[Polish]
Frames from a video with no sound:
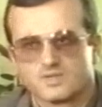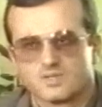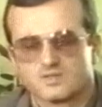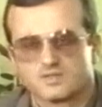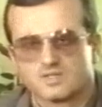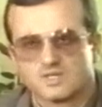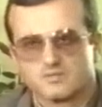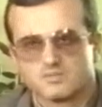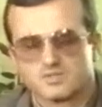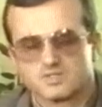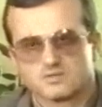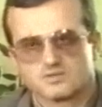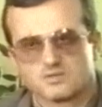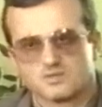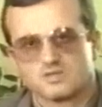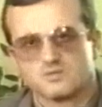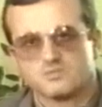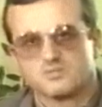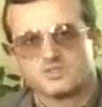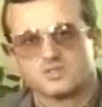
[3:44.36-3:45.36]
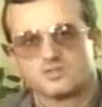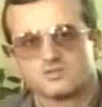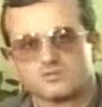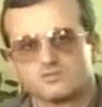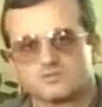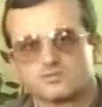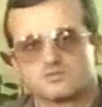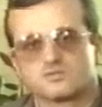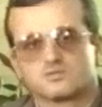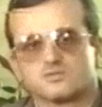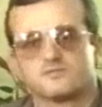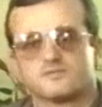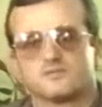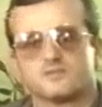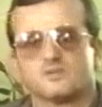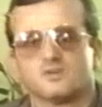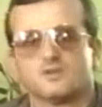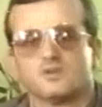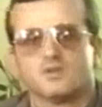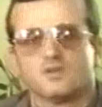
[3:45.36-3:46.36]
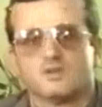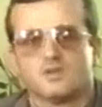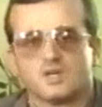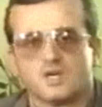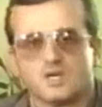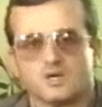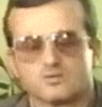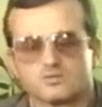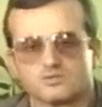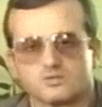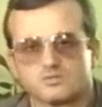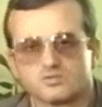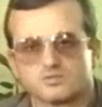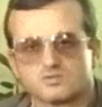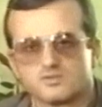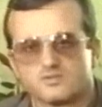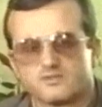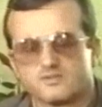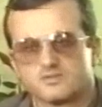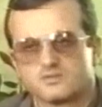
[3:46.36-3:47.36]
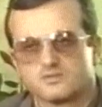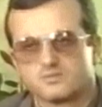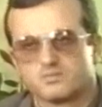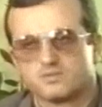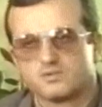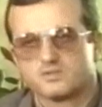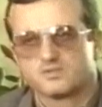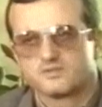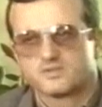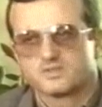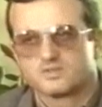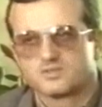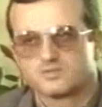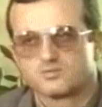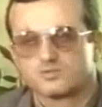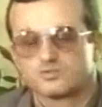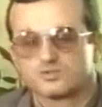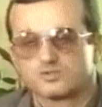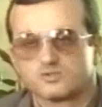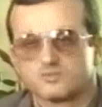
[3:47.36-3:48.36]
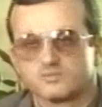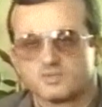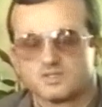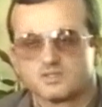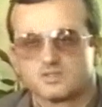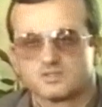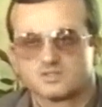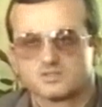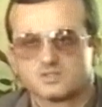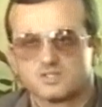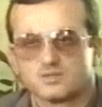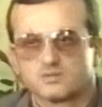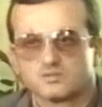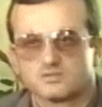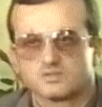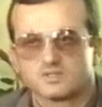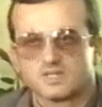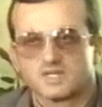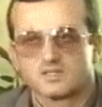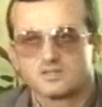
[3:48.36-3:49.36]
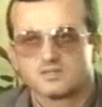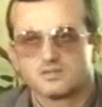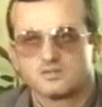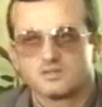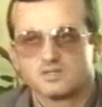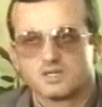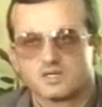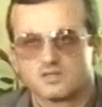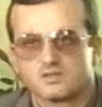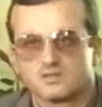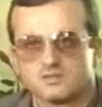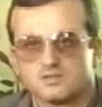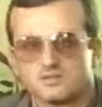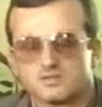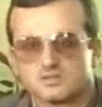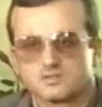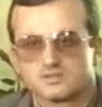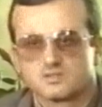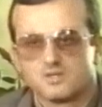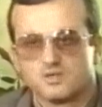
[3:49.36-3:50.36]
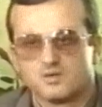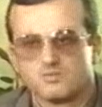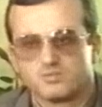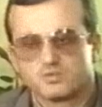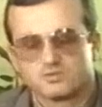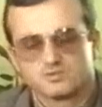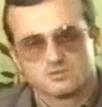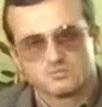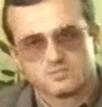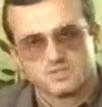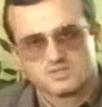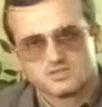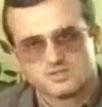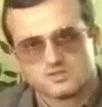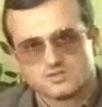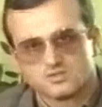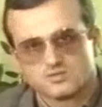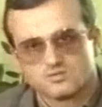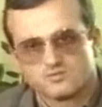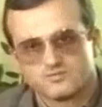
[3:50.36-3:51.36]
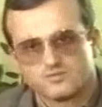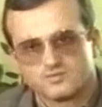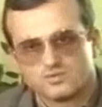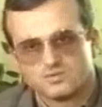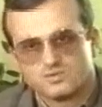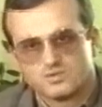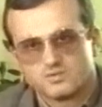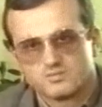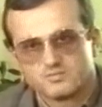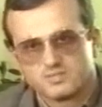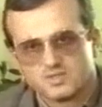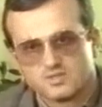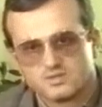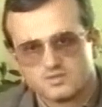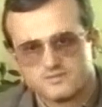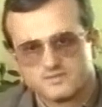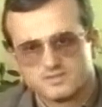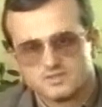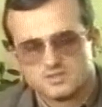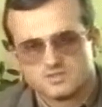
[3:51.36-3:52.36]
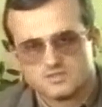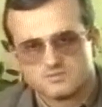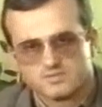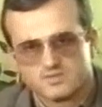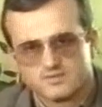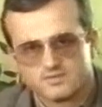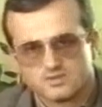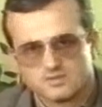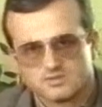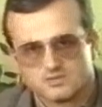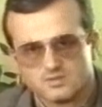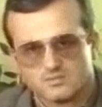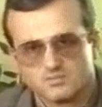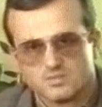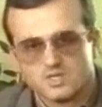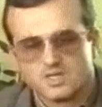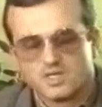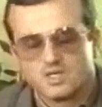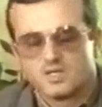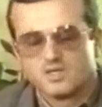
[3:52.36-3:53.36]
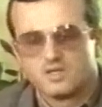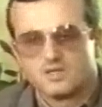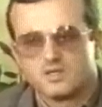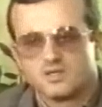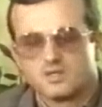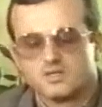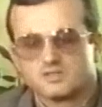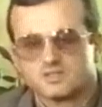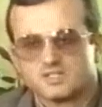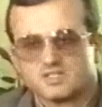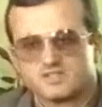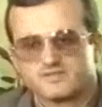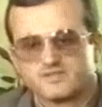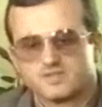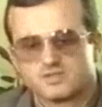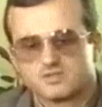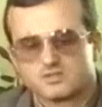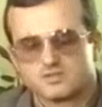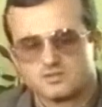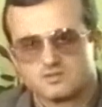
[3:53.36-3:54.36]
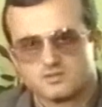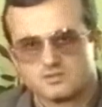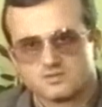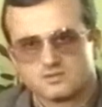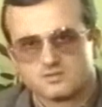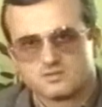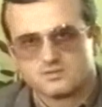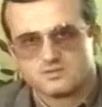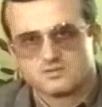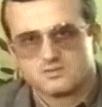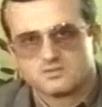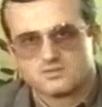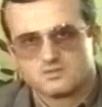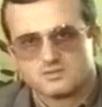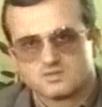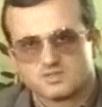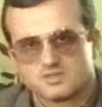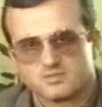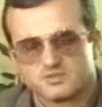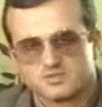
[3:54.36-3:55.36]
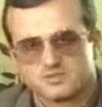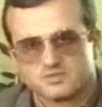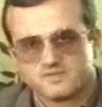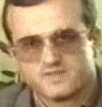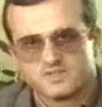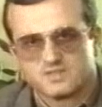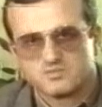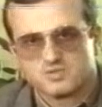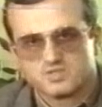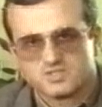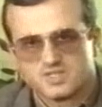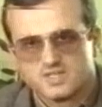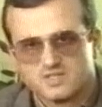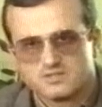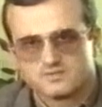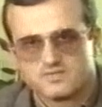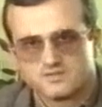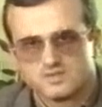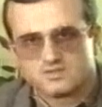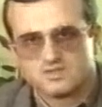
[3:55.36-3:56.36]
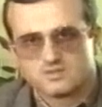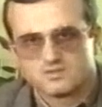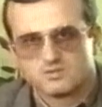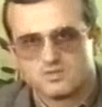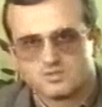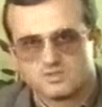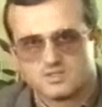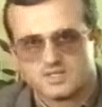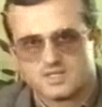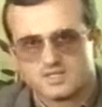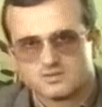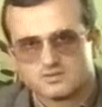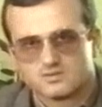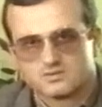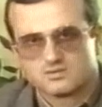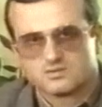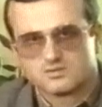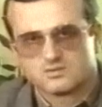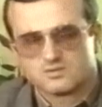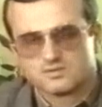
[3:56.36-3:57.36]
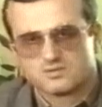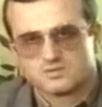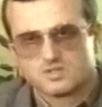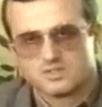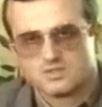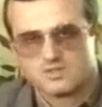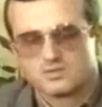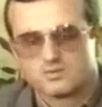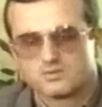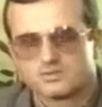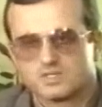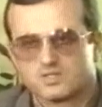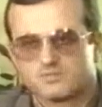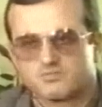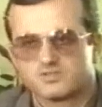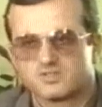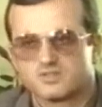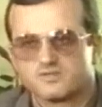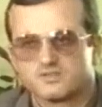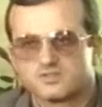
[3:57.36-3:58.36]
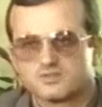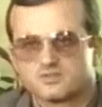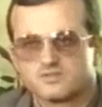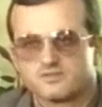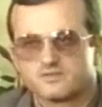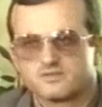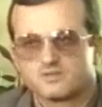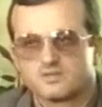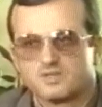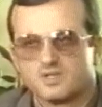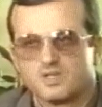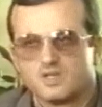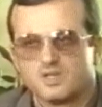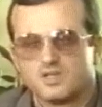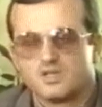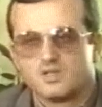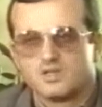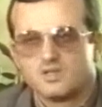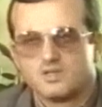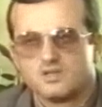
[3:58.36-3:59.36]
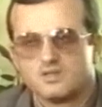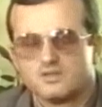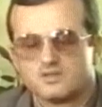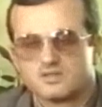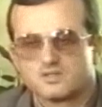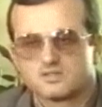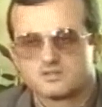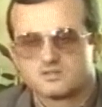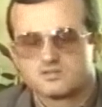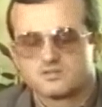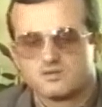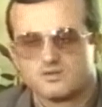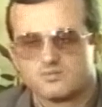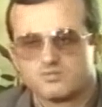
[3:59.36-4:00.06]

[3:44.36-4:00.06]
Tam jest trochę mniej kursów autobusowych, ponieważ jest utrzymany kształt taki, jaki jest potok pasażerów do Piechowic i z powrotem. Ten zwiększony zapotrzebowanie mieszkańców Jeleniej Góry na ten kierunek przewozowy jest